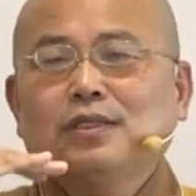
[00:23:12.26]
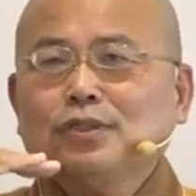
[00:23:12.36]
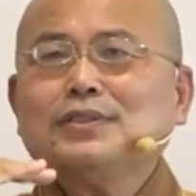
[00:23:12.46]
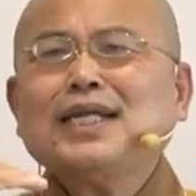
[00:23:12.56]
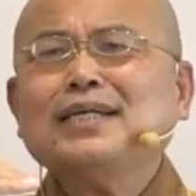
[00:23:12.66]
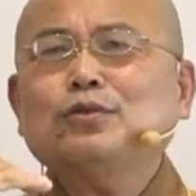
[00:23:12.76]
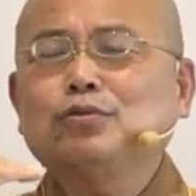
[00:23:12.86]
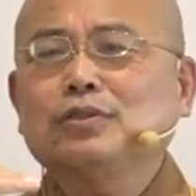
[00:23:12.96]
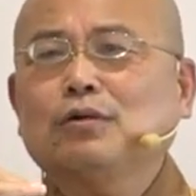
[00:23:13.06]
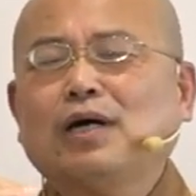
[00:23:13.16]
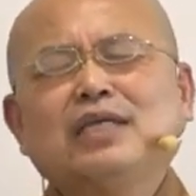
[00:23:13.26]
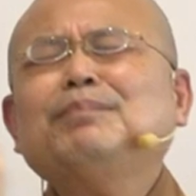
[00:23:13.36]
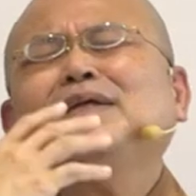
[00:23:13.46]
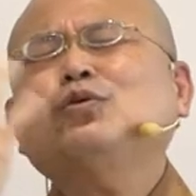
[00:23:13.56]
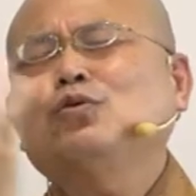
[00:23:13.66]
所以太苦的话，一
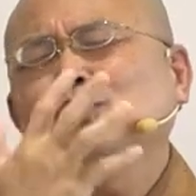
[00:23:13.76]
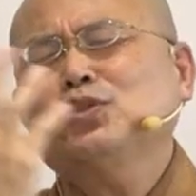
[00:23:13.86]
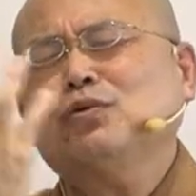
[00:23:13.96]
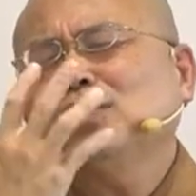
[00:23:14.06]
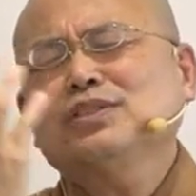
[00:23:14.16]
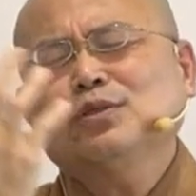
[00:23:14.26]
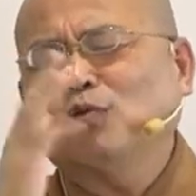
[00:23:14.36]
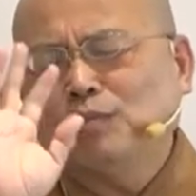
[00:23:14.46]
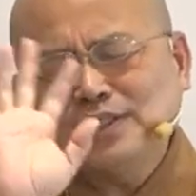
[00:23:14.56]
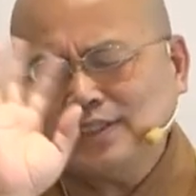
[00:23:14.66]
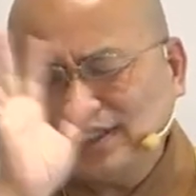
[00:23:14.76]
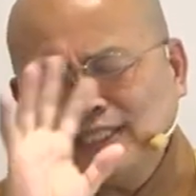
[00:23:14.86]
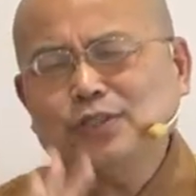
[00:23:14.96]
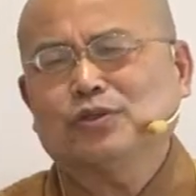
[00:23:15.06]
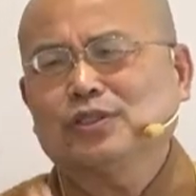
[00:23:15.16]
般苦受、肉受我们是一
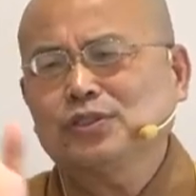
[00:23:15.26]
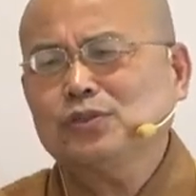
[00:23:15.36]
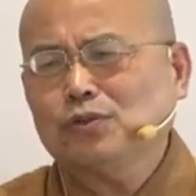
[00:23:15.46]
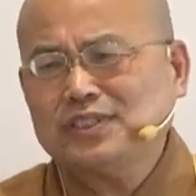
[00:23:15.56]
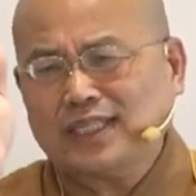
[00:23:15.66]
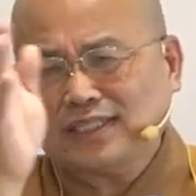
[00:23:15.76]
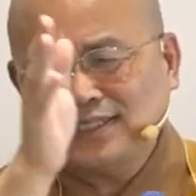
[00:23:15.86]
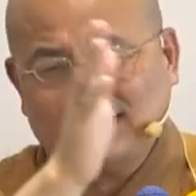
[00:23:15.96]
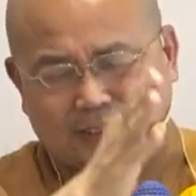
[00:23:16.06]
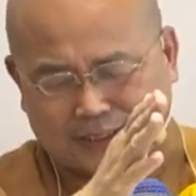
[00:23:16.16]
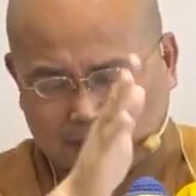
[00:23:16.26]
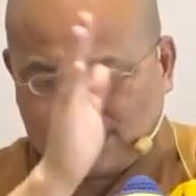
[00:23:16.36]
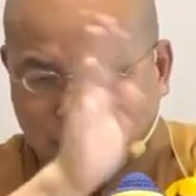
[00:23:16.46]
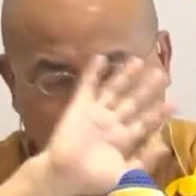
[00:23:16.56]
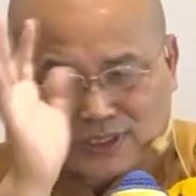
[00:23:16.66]
定有的，受、想、行
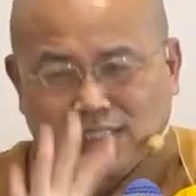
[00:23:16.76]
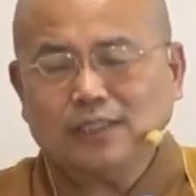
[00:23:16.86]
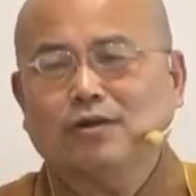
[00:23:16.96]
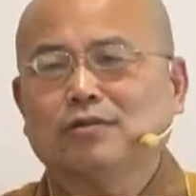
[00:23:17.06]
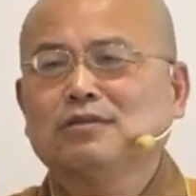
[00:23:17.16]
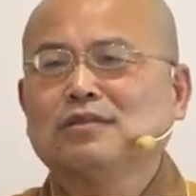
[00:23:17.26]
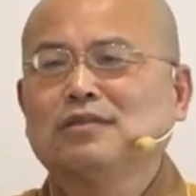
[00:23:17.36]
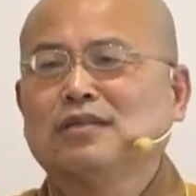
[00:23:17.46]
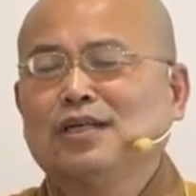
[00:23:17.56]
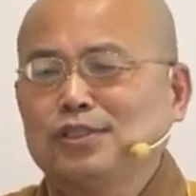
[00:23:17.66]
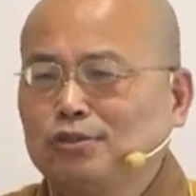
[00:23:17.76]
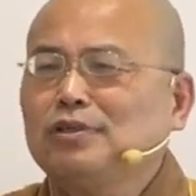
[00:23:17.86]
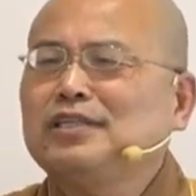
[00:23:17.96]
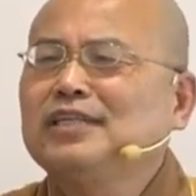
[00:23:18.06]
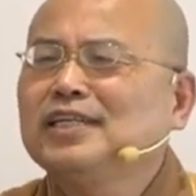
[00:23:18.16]
都一定有。除
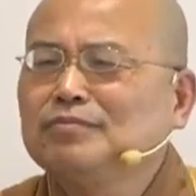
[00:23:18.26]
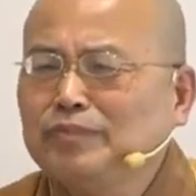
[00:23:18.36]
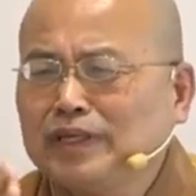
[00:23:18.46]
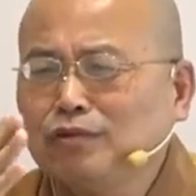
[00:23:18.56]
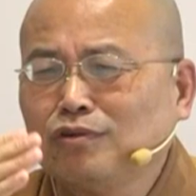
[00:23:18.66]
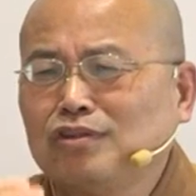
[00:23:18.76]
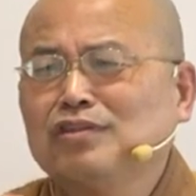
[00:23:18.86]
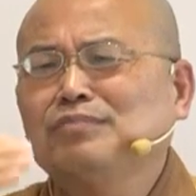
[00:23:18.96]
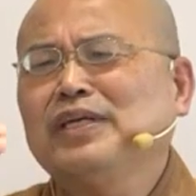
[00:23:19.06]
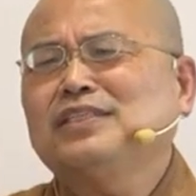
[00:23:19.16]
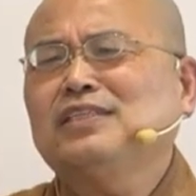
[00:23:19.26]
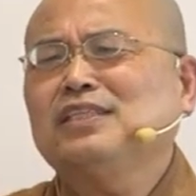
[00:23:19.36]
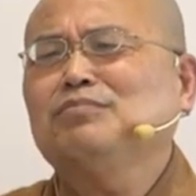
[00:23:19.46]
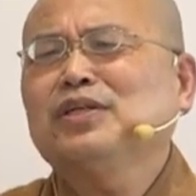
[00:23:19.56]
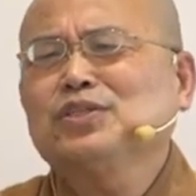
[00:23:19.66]
非你念了灭入入了灭尽
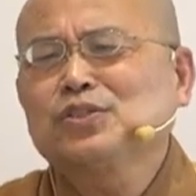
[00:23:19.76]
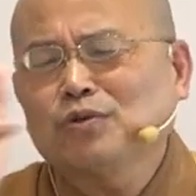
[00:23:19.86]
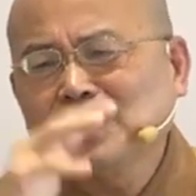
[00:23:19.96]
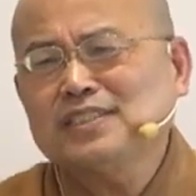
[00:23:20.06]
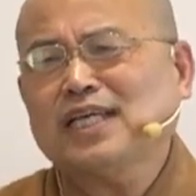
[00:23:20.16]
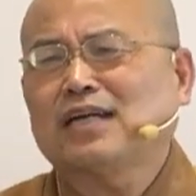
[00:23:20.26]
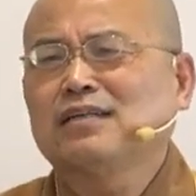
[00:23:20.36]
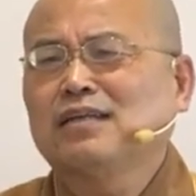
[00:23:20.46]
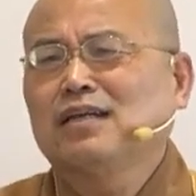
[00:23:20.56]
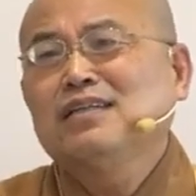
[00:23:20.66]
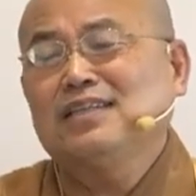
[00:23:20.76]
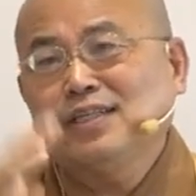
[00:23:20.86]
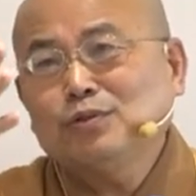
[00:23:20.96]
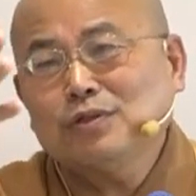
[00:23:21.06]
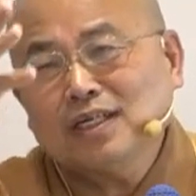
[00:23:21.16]
定，没有受跟想。
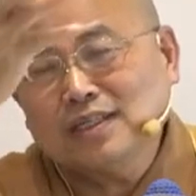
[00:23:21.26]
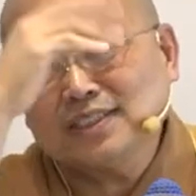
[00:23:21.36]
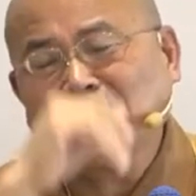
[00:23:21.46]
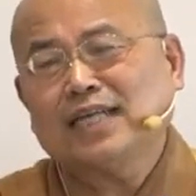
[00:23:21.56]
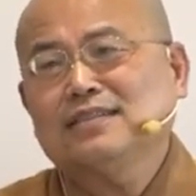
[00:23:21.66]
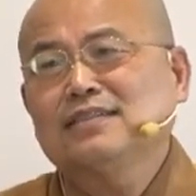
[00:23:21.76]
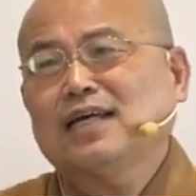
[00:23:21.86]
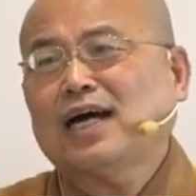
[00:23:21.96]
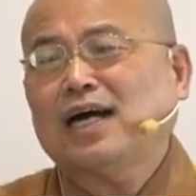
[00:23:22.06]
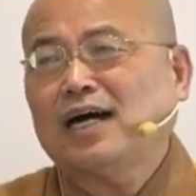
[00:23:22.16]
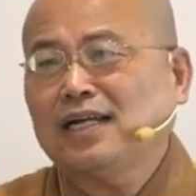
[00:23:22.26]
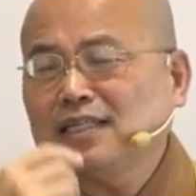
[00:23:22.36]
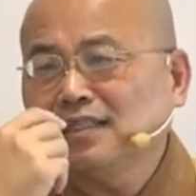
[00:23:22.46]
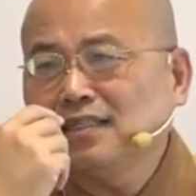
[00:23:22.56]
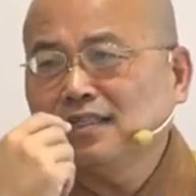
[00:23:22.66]
你入了二禅啊，
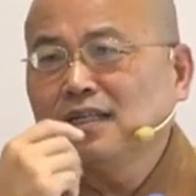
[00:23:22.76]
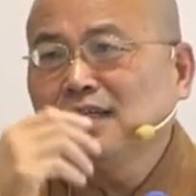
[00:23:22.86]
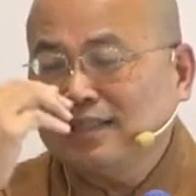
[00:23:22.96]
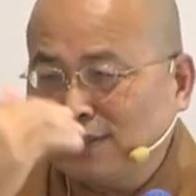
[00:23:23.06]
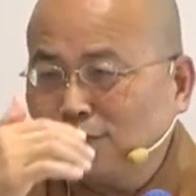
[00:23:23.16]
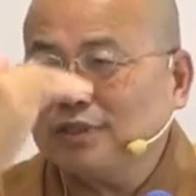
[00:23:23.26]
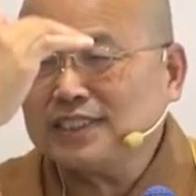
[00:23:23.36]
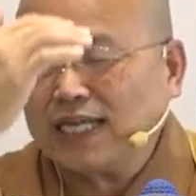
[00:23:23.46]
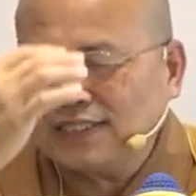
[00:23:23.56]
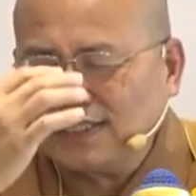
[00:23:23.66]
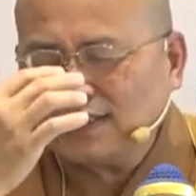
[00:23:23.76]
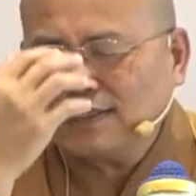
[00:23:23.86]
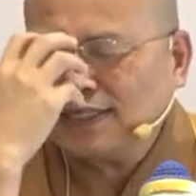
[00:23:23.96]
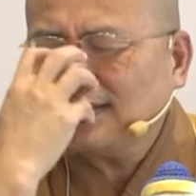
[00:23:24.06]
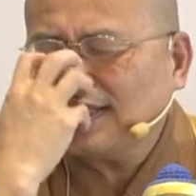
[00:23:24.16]
那个你入了禅定，
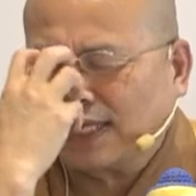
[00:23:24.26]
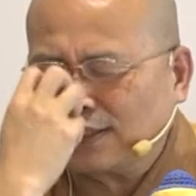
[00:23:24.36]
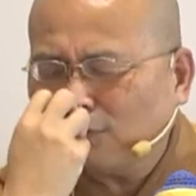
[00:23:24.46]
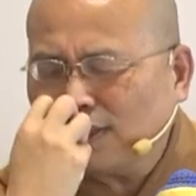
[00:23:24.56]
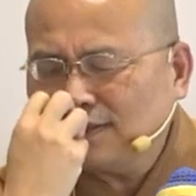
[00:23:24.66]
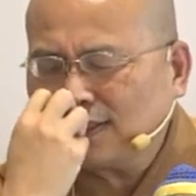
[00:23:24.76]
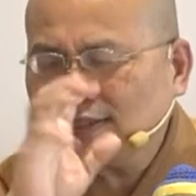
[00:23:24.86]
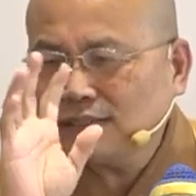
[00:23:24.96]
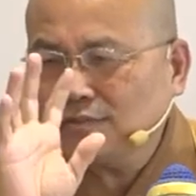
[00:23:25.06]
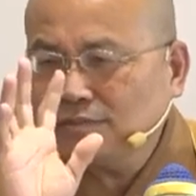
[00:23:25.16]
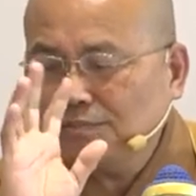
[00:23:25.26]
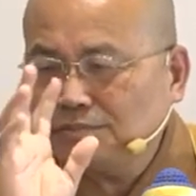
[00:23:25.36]
那感官它是